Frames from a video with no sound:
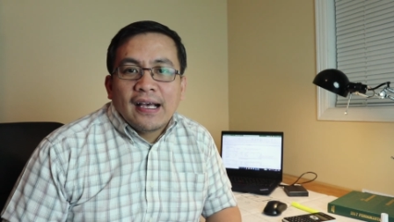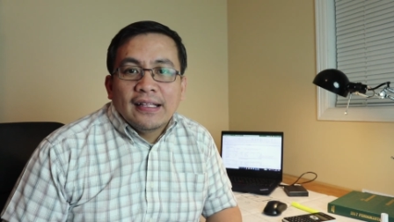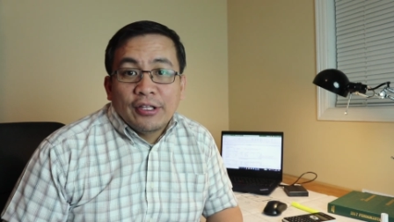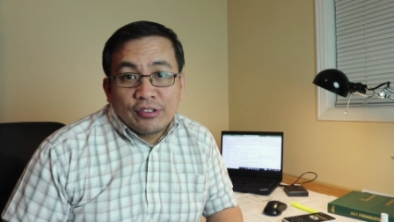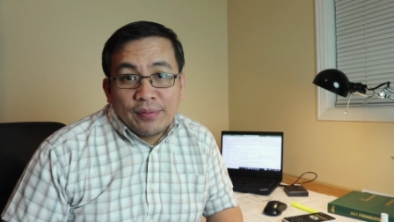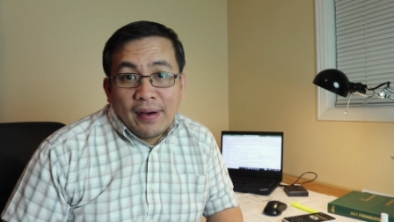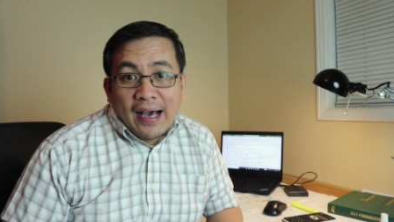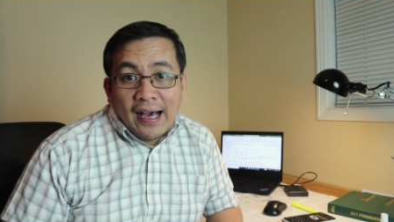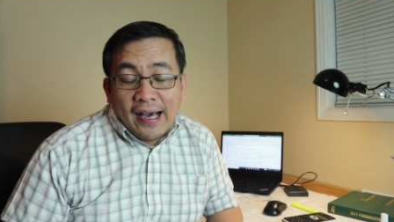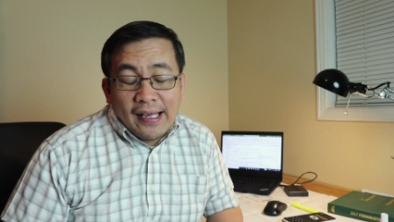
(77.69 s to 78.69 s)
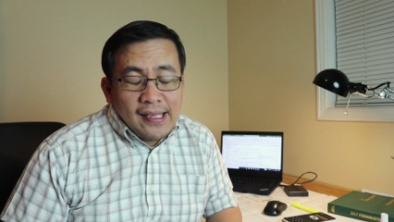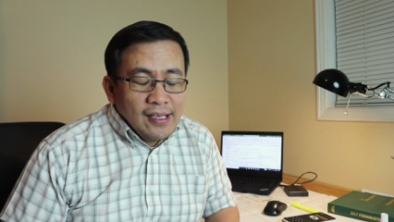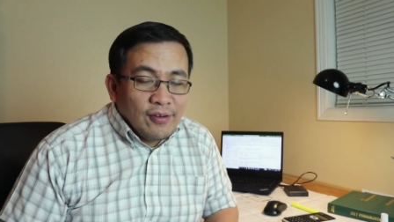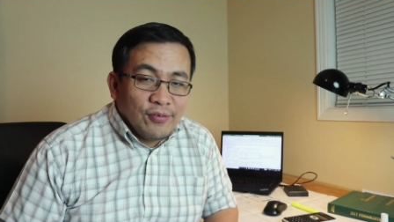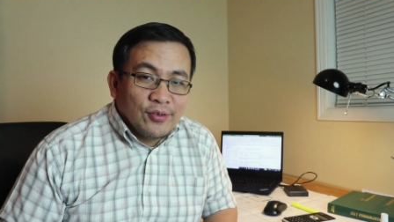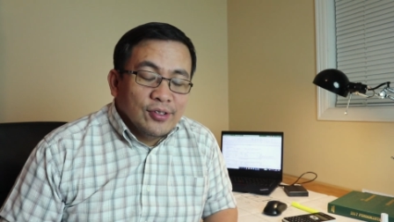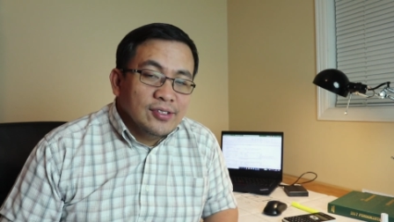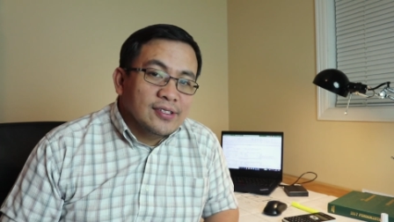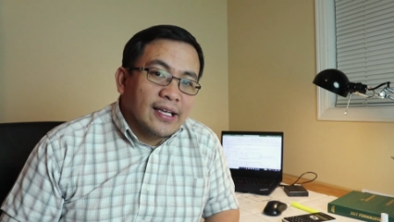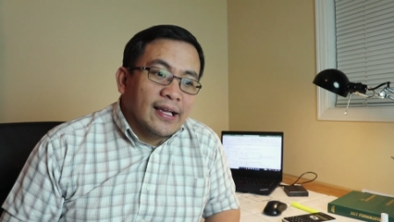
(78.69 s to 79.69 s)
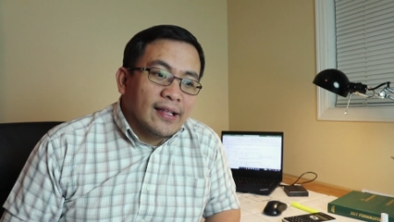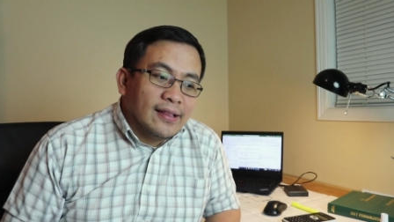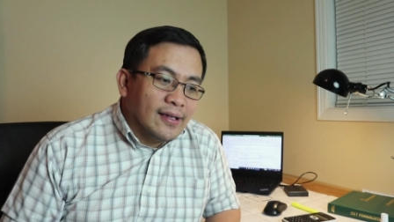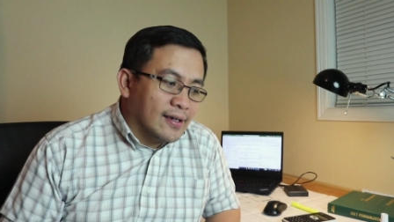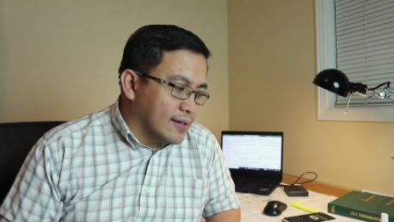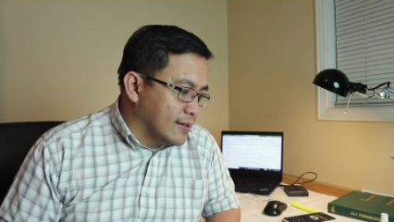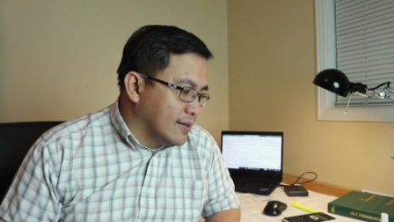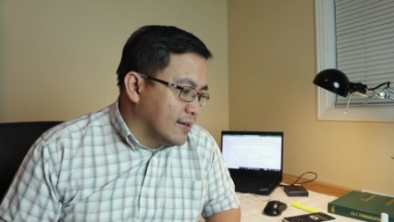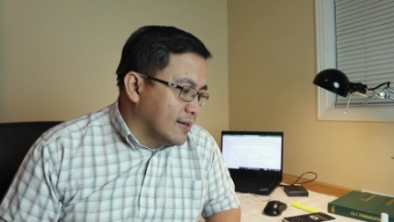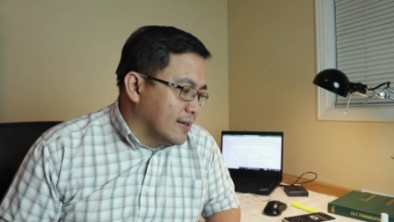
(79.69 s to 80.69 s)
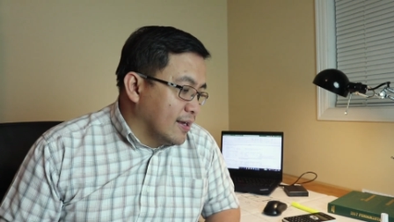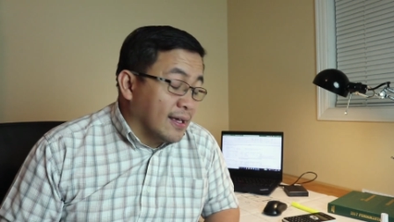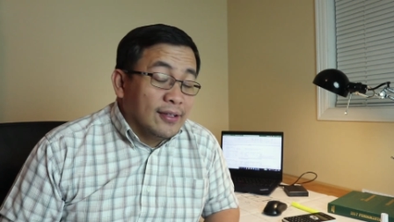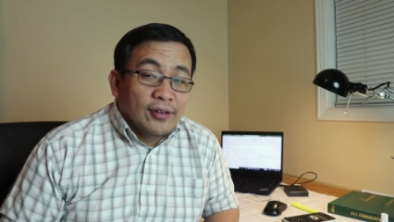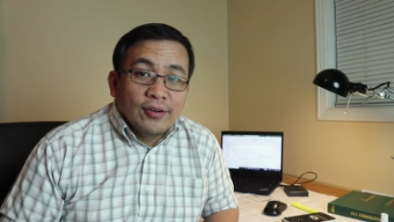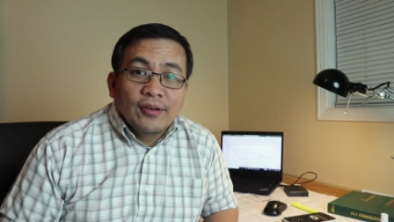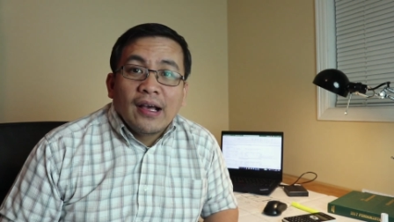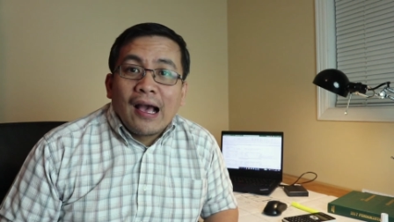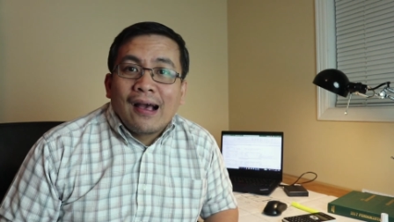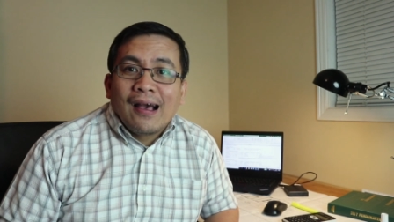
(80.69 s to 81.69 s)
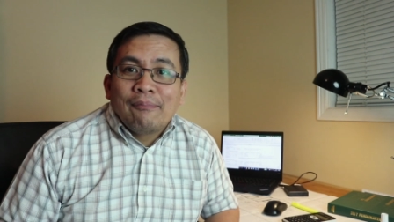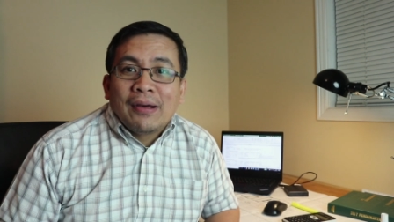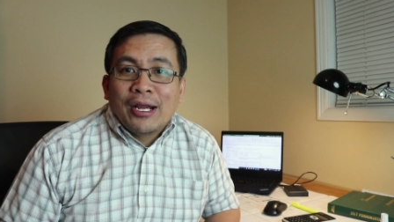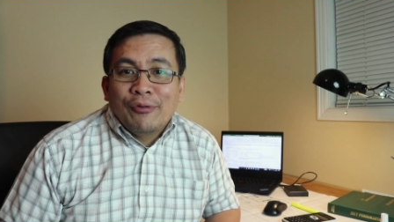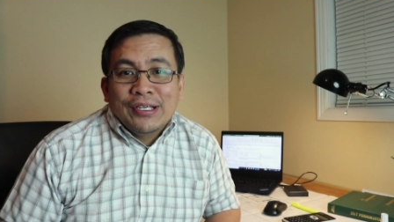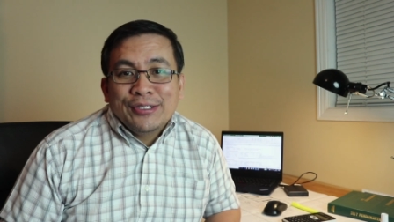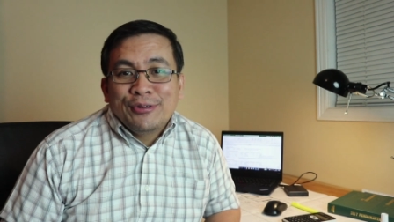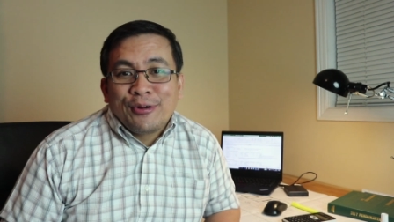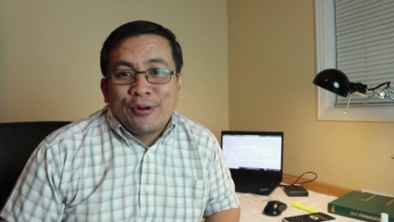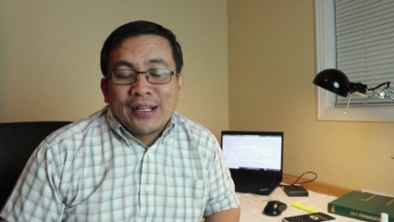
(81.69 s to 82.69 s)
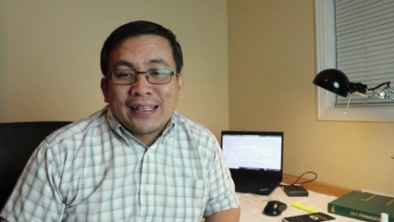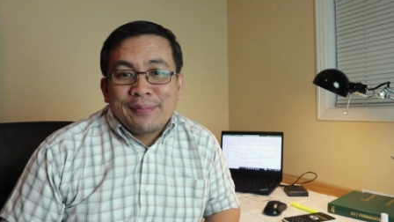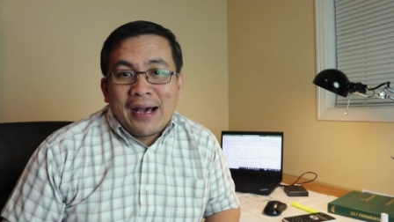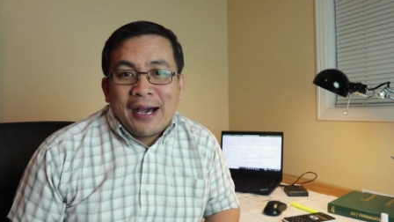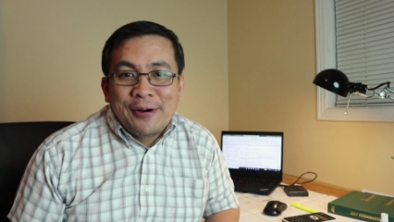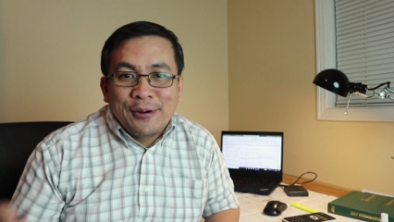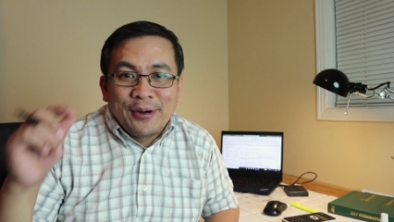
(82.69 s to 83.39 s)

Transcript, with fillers: Dito sa bahay, of course. And uh, I don't know, ah, palauwi siguro ako ng trabaho.